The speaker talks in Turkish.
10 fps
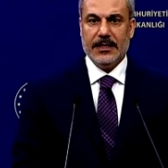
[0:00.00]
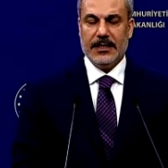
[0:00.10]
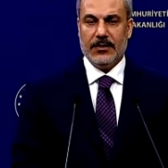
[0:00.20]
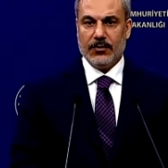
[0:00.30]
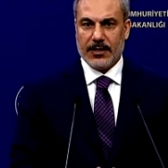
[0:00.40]
E,
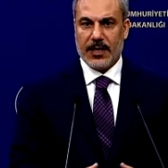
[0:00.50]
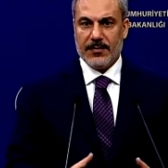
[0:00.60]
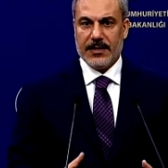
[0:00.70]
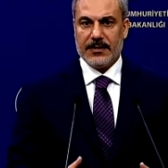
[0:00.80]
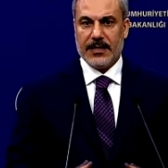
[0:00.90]
öteden
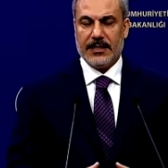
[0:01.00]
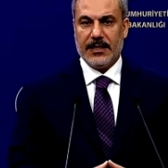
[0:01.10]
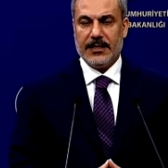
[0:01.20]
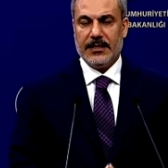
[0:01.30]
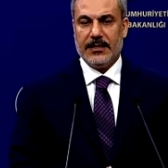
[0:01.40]
biri
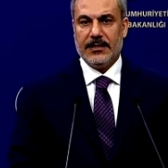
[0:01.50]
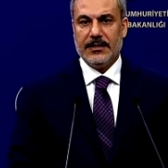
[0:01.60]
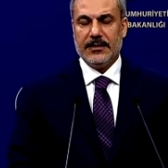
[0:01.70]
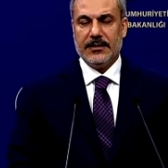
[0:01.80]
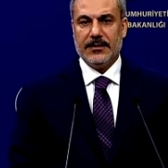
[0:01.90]
zaten e,
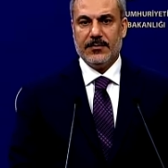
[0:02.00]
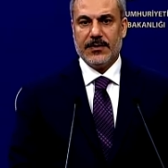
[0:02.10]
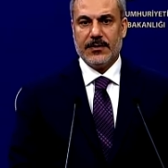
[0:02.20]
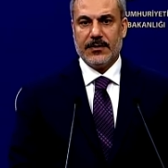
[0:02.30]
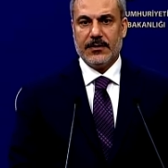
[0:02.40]

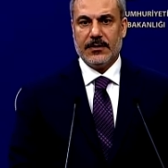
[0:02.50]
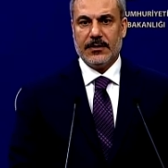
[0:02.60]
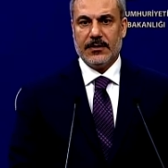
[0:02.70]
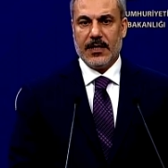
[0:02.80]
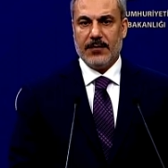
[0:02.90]
Mısır'ın
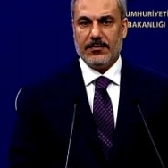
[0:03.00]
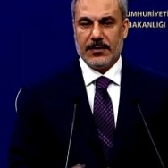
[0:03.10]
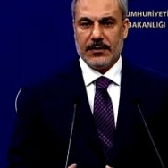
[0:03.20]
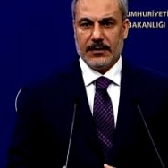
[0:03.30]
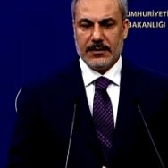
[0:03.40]
e, hem
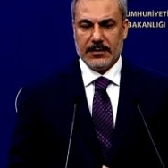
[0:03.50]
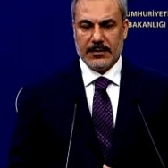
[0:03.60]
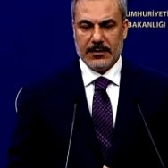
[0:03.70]
e,